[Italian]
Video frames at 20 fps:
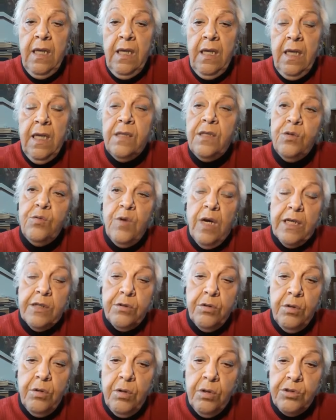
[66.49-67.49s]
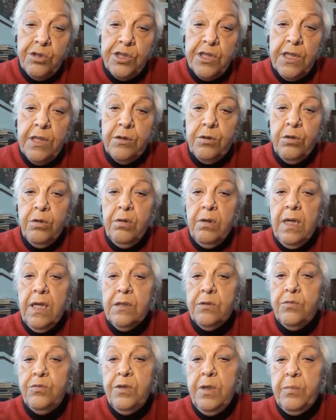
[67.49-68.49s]
E di Edoardo ho scelto
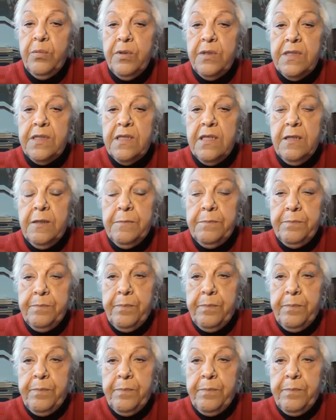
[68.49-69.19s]
alcune poesie.